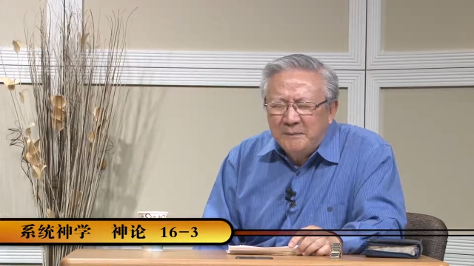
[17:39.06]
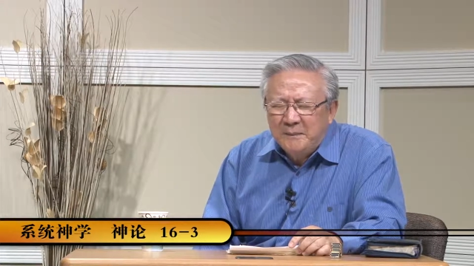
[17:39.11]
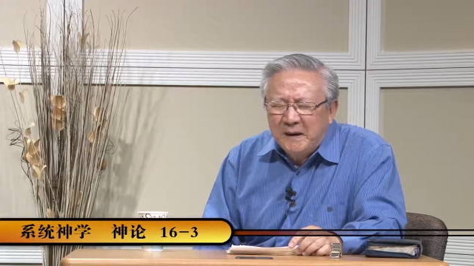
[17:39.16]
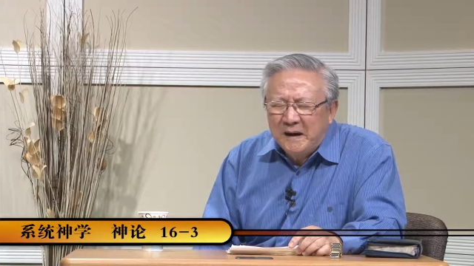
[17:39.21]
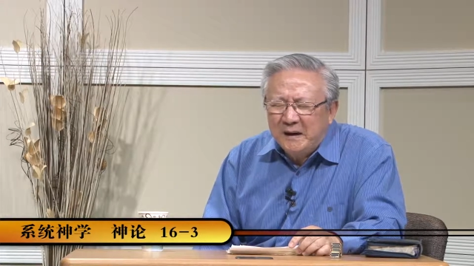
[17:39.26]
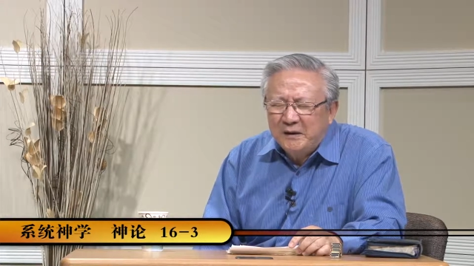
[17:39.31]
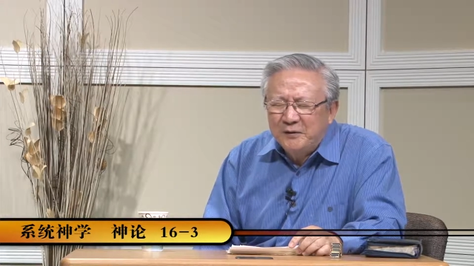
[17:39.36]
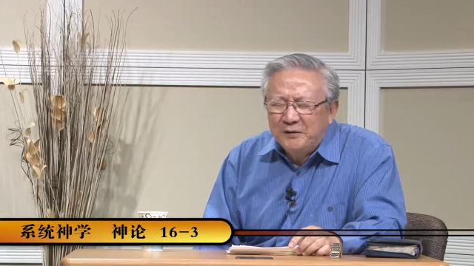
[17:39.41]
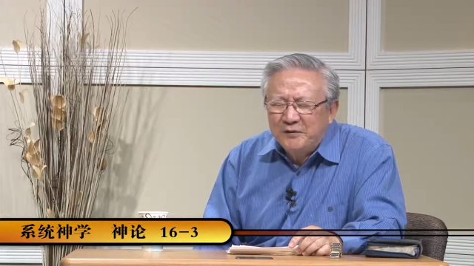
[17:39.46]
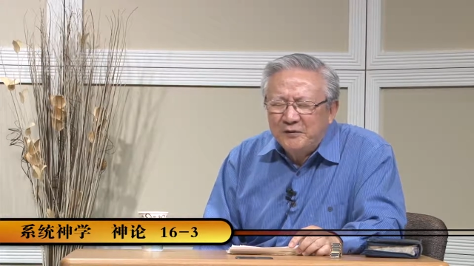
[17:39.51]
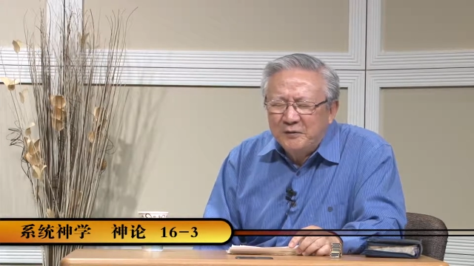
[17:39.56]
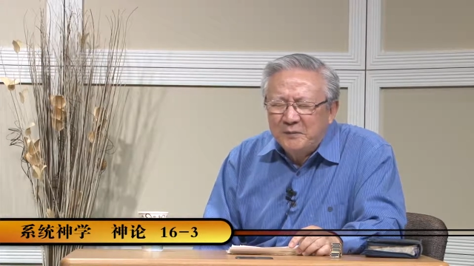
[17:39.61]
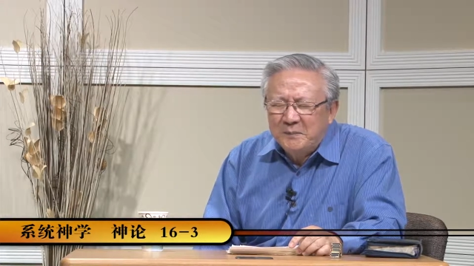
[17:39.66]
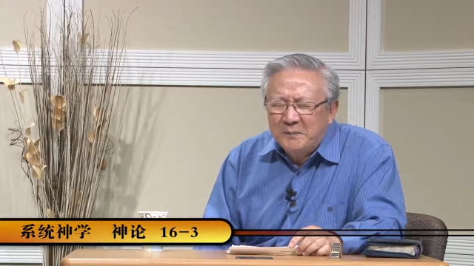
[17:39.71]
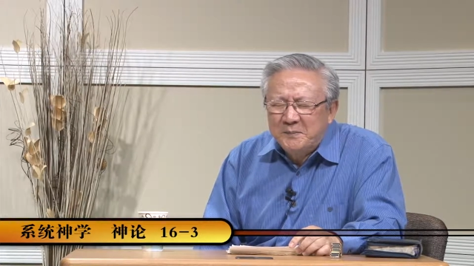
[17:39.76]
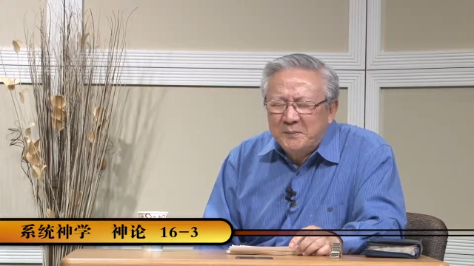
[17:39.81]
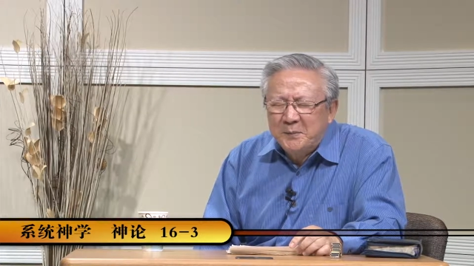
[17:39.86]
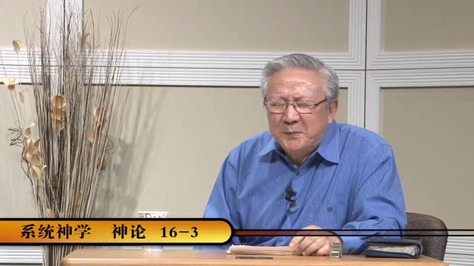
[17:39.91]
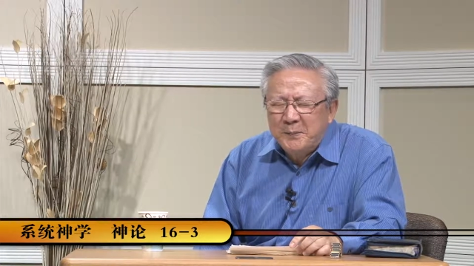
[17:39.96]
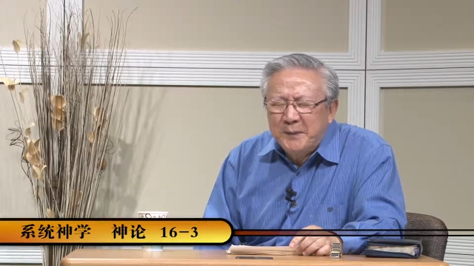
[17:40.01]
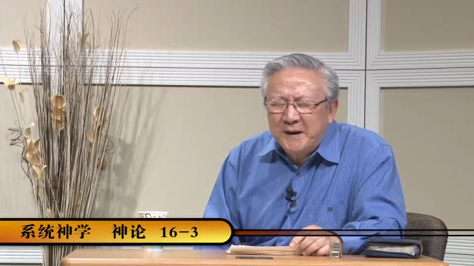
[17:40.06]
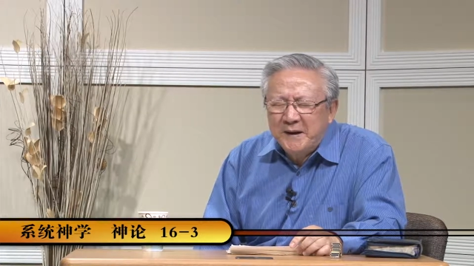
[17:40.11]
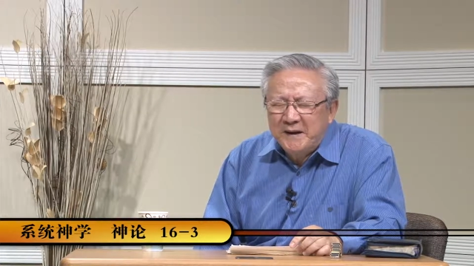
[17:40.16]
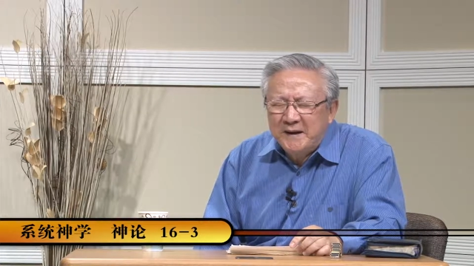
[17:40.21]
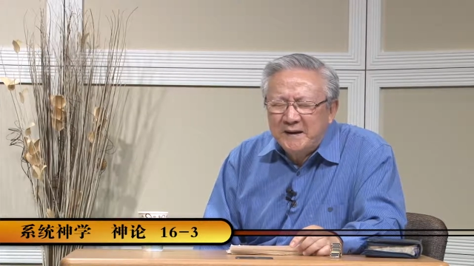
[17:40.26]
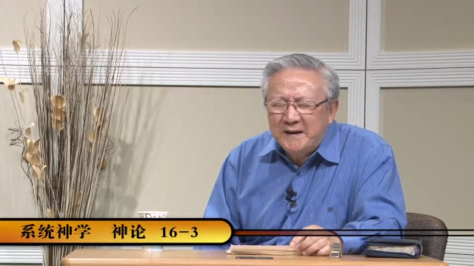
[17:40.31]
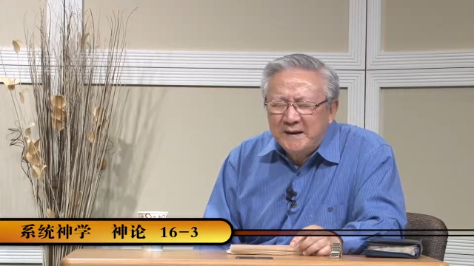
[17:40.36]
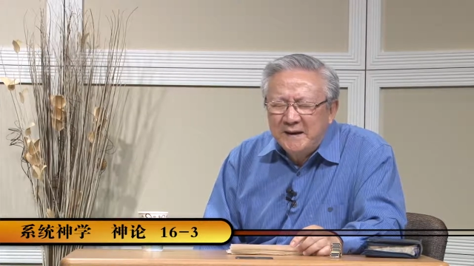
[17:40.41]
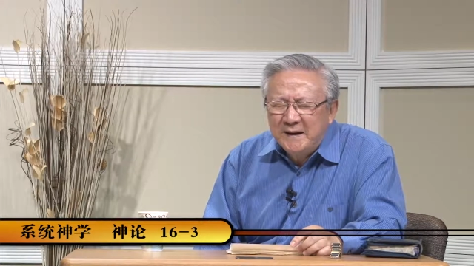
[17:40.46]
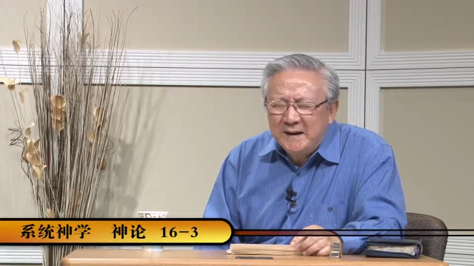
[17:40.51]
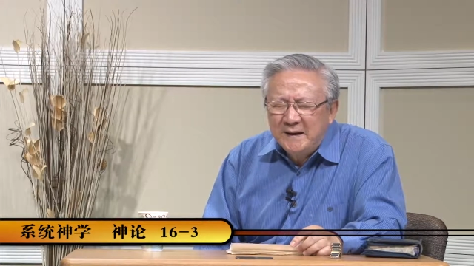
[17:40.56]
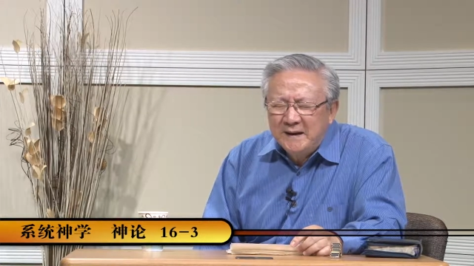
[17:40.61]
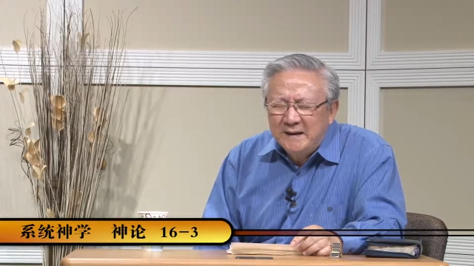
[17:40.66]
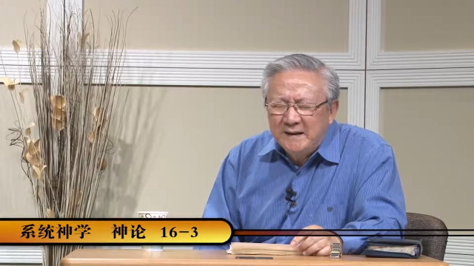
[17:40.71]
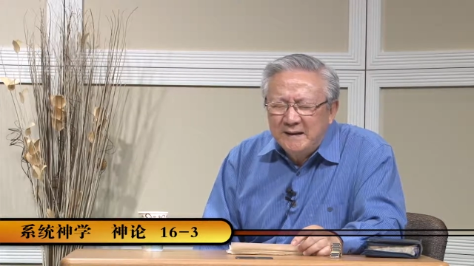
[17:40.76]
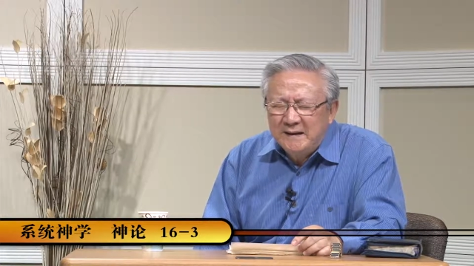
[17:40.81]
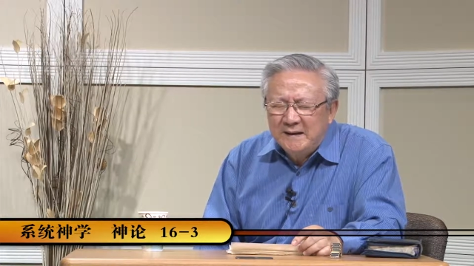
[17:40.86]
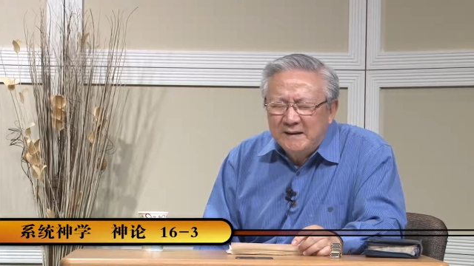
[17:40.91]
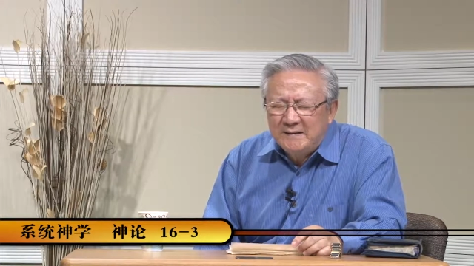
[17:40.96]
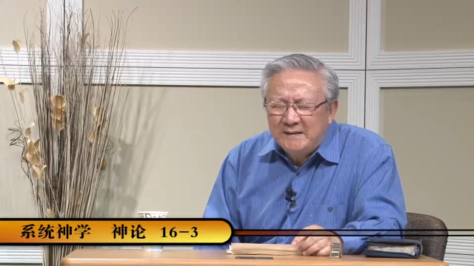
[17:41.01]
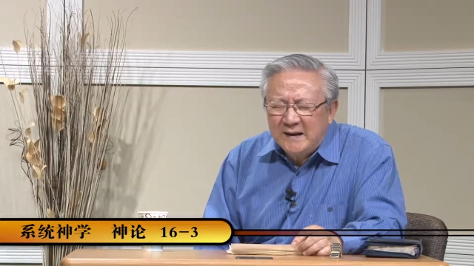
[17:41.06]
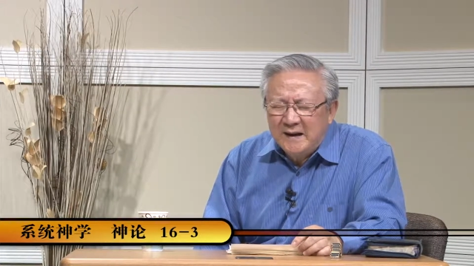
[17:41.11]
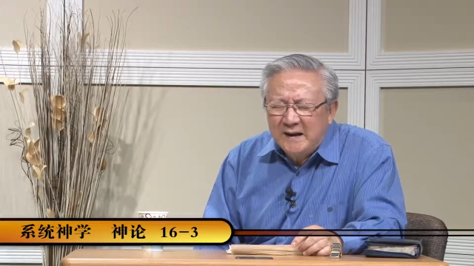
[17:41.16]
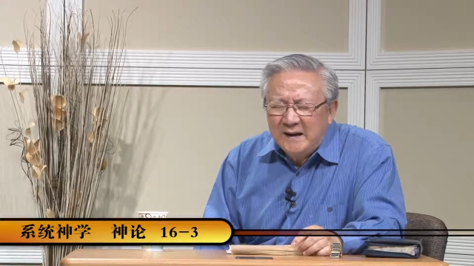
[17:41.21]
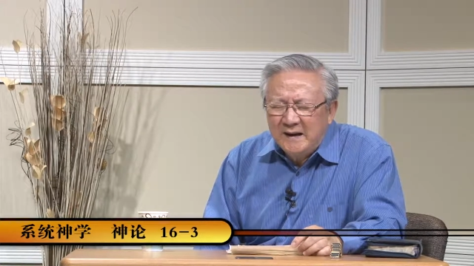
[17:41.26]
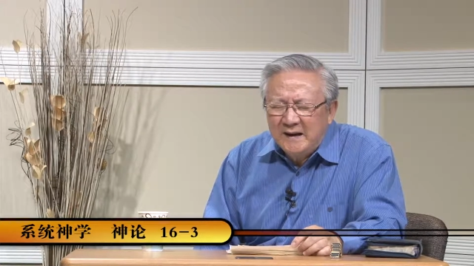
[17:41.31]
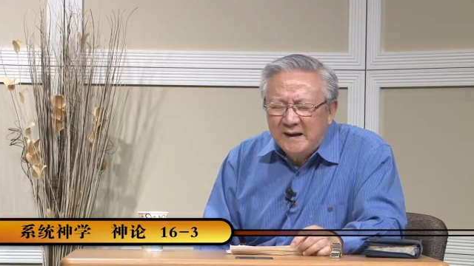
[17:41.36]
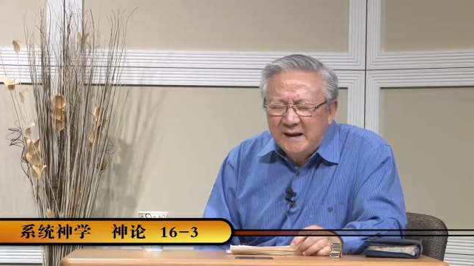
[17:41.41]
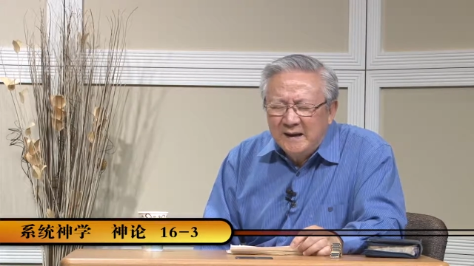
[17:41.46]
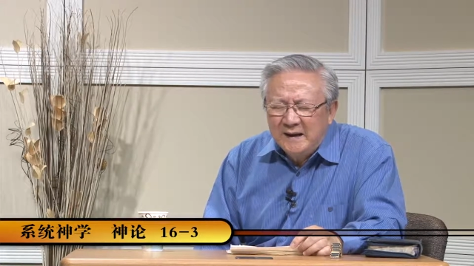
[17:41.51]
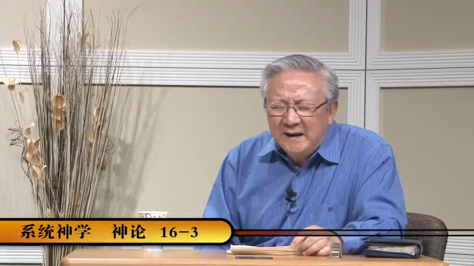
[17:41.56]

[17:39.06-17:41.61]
本来都是我们不配的。你在